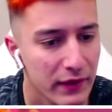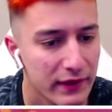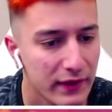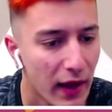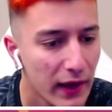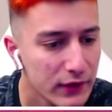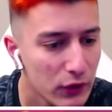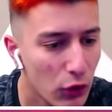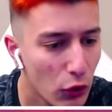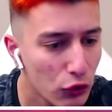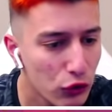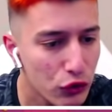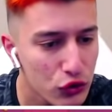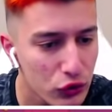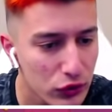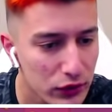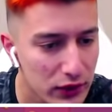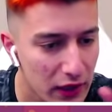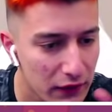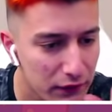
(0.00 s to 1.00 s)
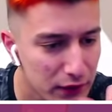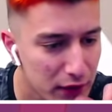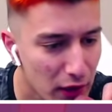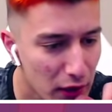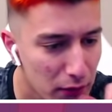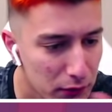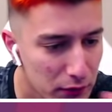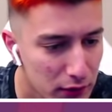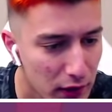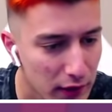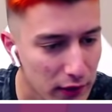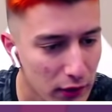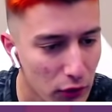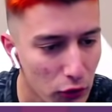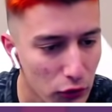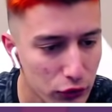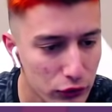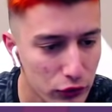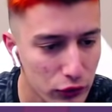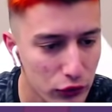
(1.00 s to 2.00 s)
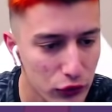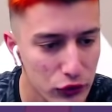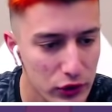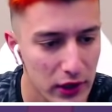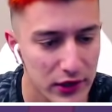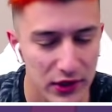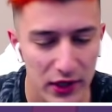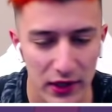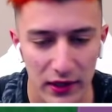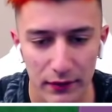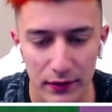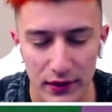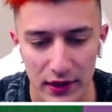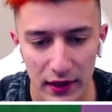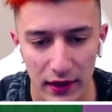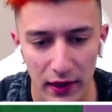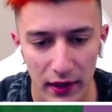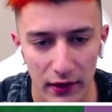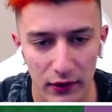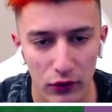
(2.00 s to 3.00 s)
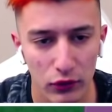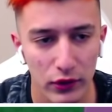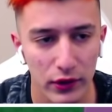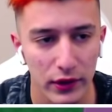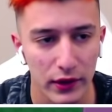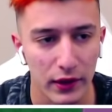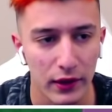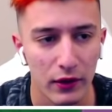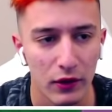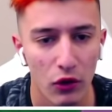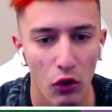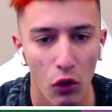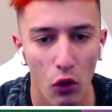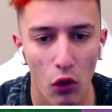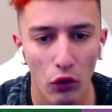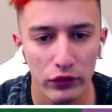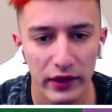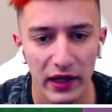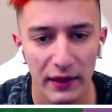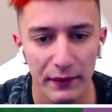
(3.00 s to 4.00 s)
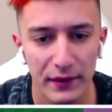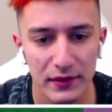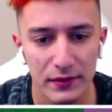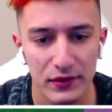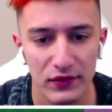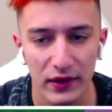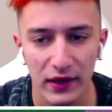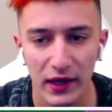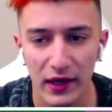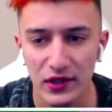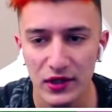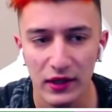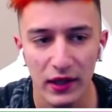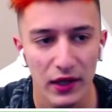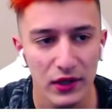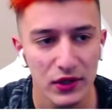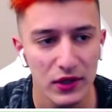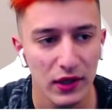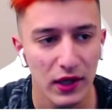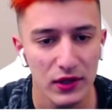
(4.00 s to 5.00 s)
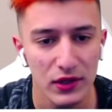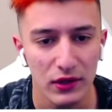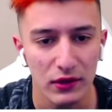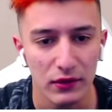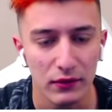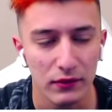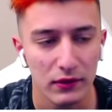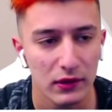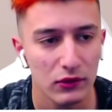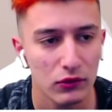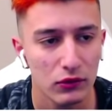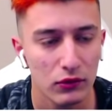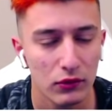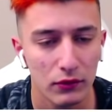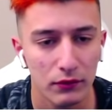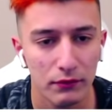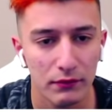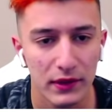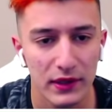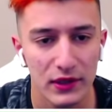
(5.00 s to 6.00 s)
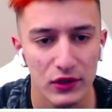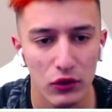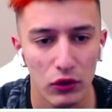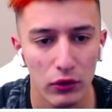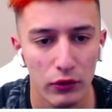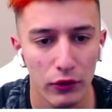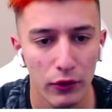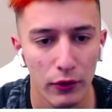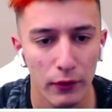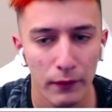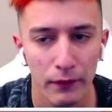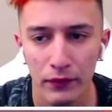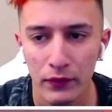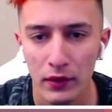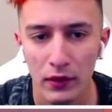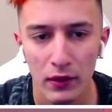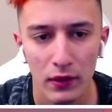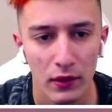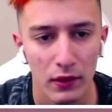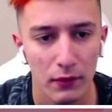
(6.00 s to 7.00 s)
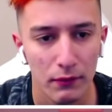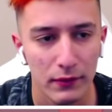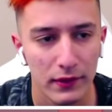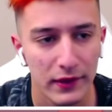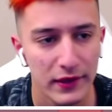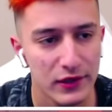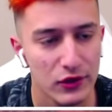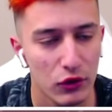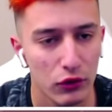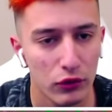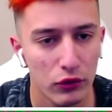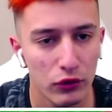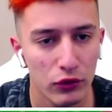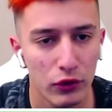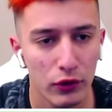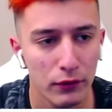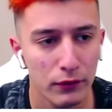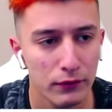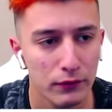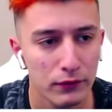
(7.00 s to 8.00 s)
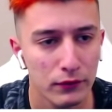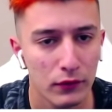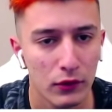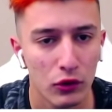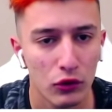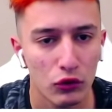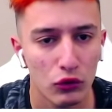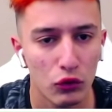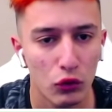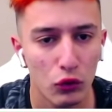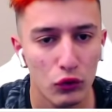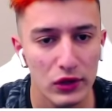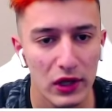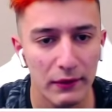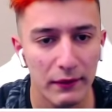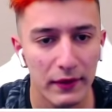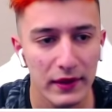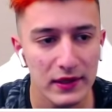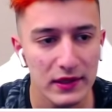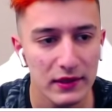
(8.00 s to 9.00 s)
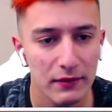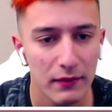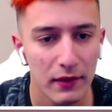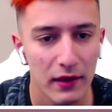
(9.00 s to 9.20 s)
Hadi öldürürsün onu Kevin Gamer. Hadi öldürdün. Güzel. Şeli, şeli aldı onları. 10 tane elmasımız var. Kaçın kaçın kaçın. Birisi öldü. Birisi öldü. 9 elmas.